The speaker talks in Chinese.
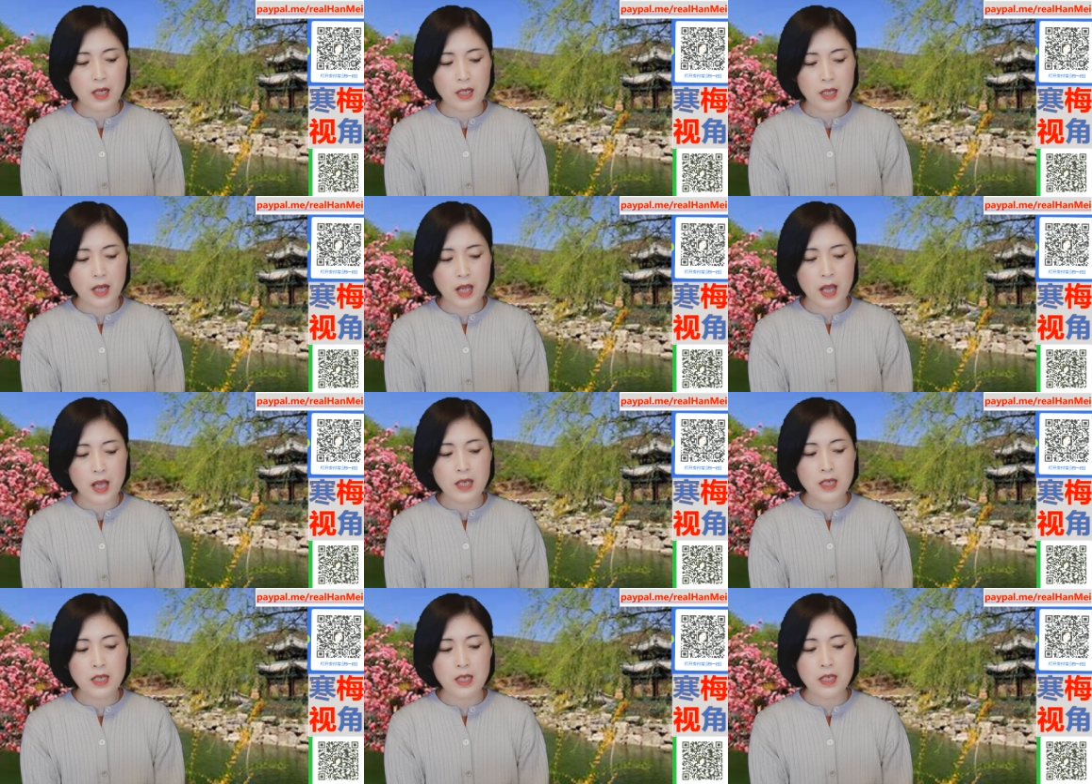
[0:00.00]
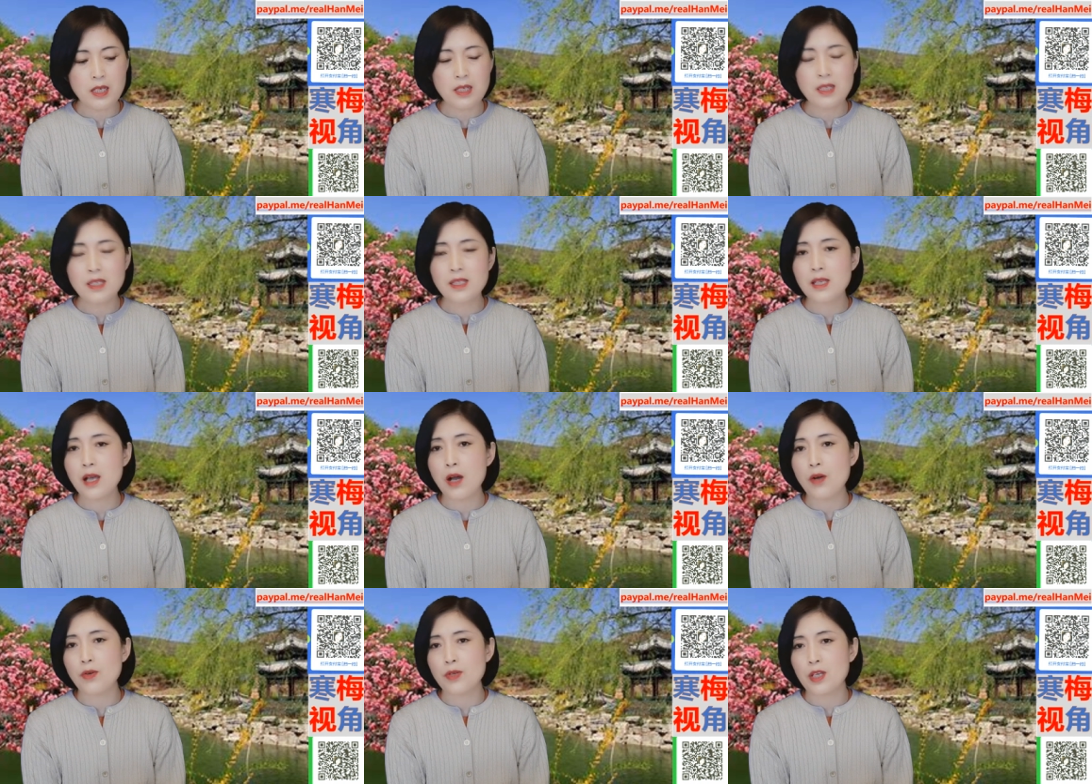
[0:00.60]
涟漪
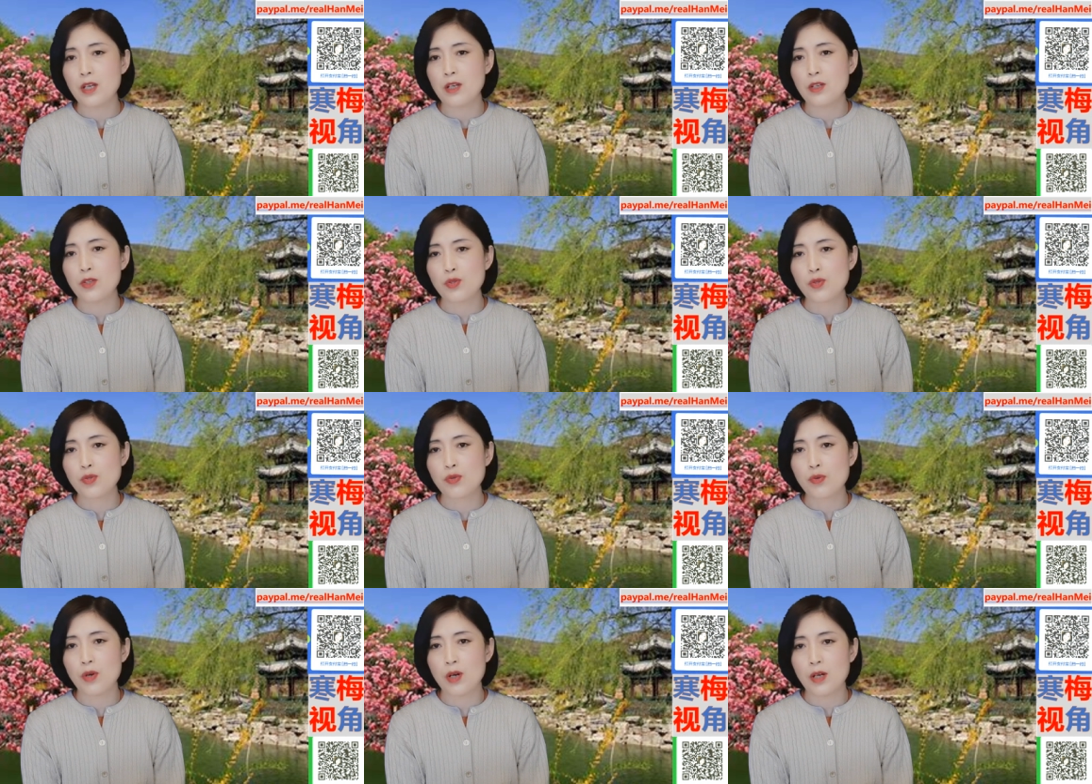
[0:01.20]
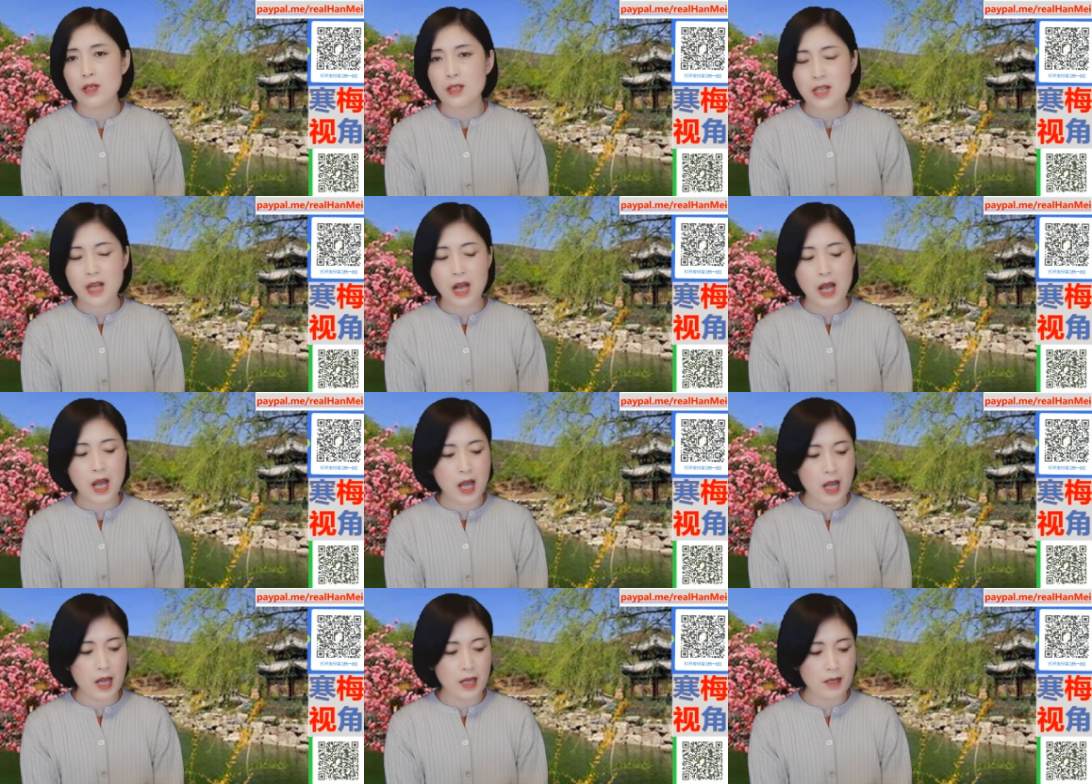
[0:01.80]
效应所
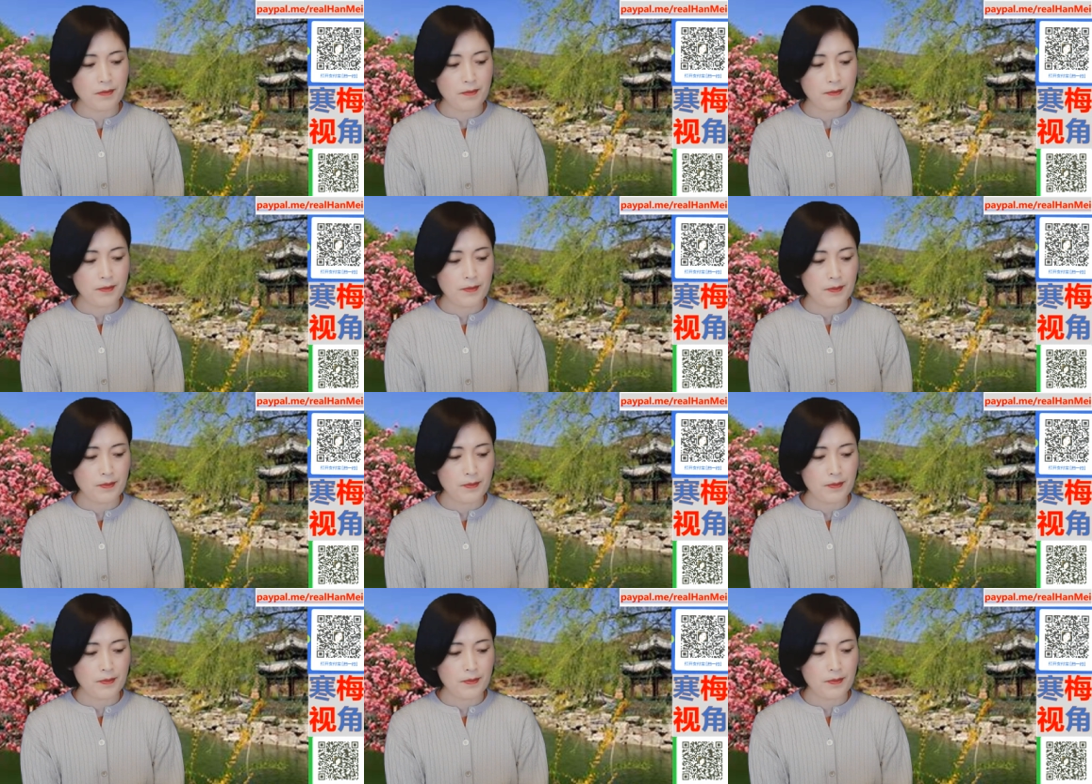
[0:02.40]
伤害。